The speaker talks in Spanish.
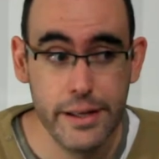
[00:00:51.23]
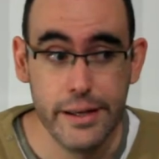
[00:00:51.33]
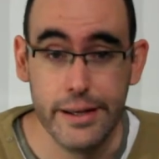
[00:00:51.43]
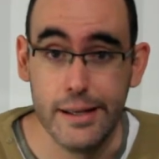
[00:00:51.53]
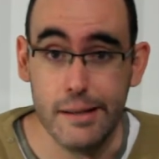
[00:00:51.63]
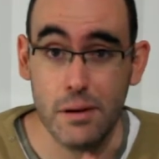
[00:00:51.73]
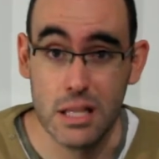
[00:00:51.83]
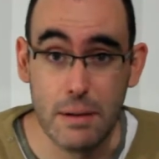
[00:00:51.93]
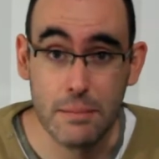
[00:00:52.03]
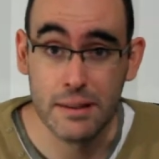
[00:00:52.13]
eh,
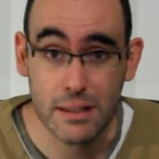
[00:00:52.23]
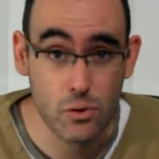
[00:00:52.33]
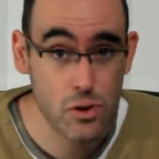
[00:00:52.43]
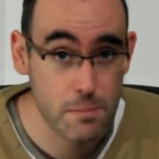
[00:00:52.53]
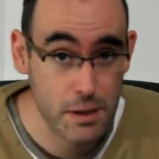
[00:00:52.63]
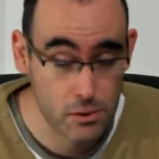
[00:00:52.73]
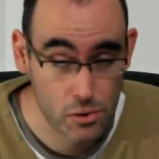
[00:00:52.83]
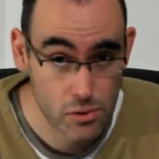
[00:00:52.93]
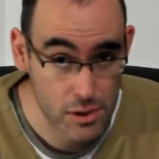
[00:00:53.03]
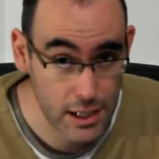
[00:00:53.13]
principalmente en dos
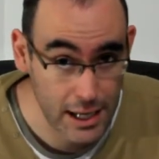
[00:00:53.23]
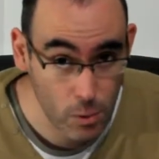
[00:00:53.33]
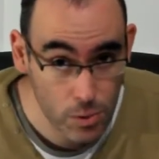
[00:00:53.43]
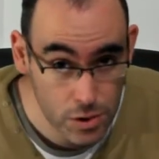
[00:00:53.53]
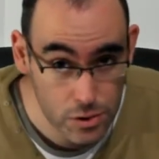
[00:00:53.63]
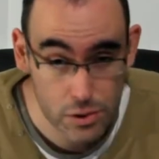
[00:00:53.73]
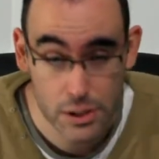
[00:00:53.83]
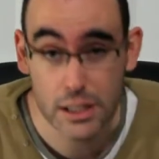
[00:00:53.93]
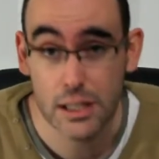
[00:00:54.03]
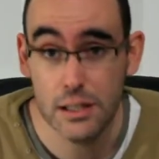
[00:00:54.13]
aspectos, el audio
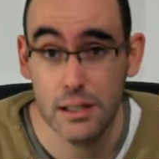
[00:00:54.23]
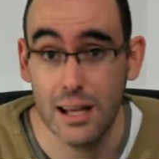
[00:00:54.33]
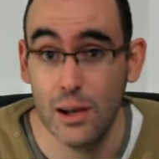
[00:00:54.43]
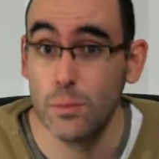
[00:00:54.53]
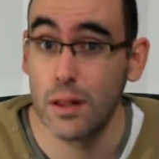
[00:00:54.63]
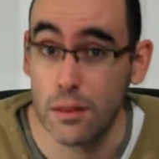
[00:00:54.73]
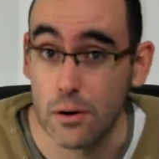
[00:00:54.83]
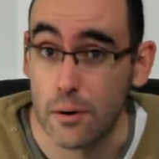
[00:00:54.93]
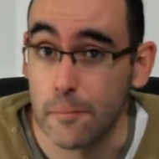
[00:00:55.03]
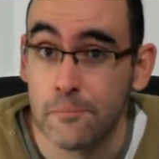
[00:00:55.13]
y la iluminación.